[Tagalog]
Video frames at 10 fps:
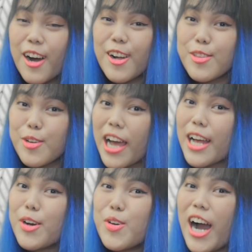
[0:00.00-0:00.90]
Although
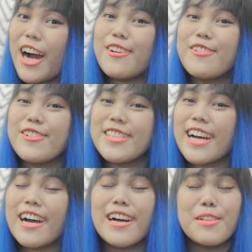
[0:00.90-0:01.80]
gagawa ako
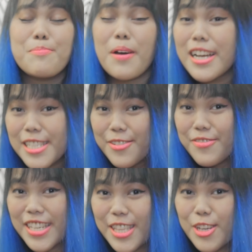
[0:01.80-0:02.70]
ng unboxing
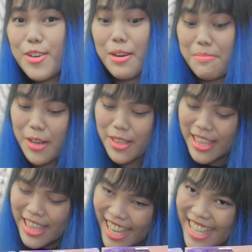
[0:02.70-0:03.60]
video about
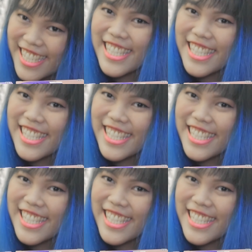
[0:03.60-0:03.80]
this.